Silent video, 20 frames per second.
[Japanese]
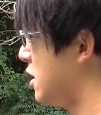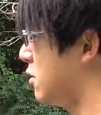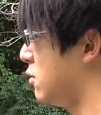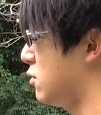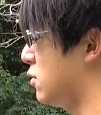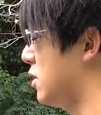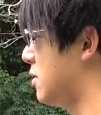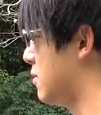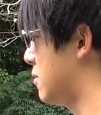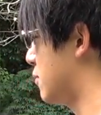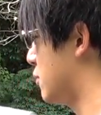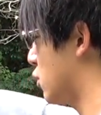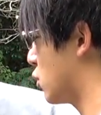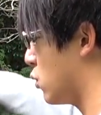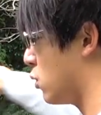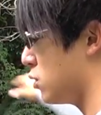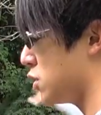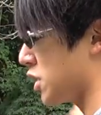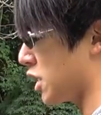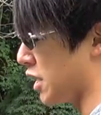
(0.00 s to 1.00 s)
なこと言えばもう
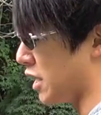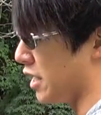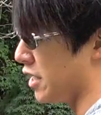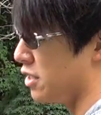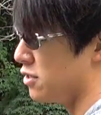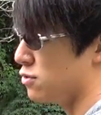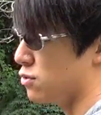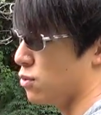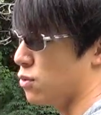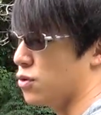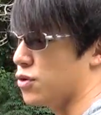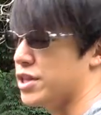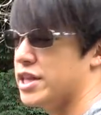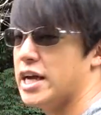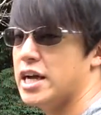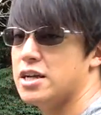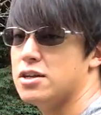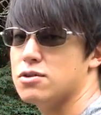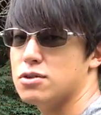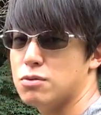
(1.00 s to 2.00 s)
ここしか投げるところ
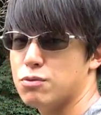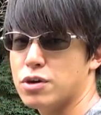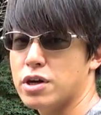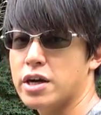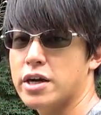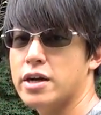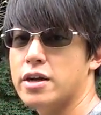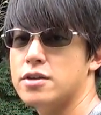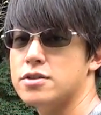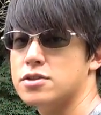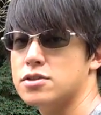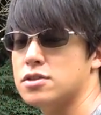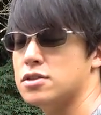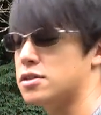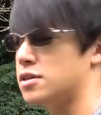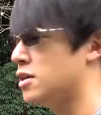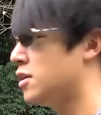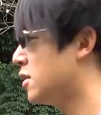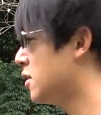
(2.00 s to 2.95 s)
ないのにもかかわらず